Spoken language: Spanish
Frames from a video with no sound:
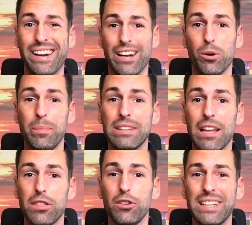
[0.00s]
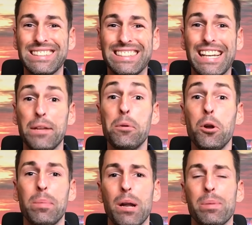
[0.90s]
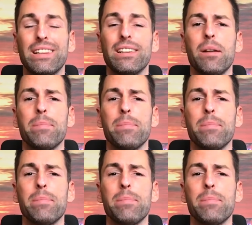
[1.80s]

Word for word: recomendaciones de libros para aprender a